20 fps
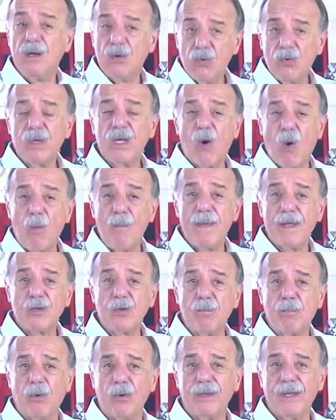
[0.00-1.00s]
o que
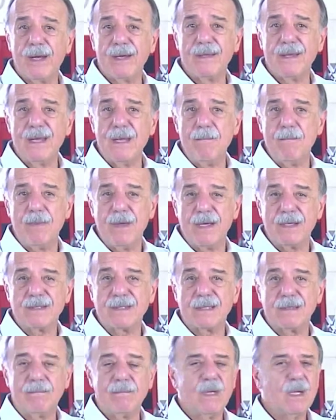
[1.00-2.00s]
aumenta o poder de
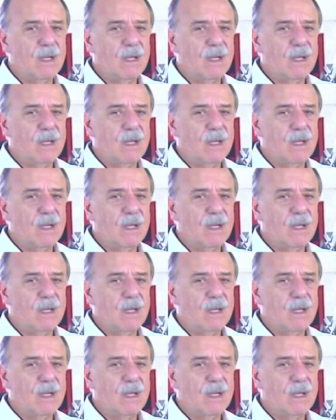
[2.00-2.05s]
limpeza.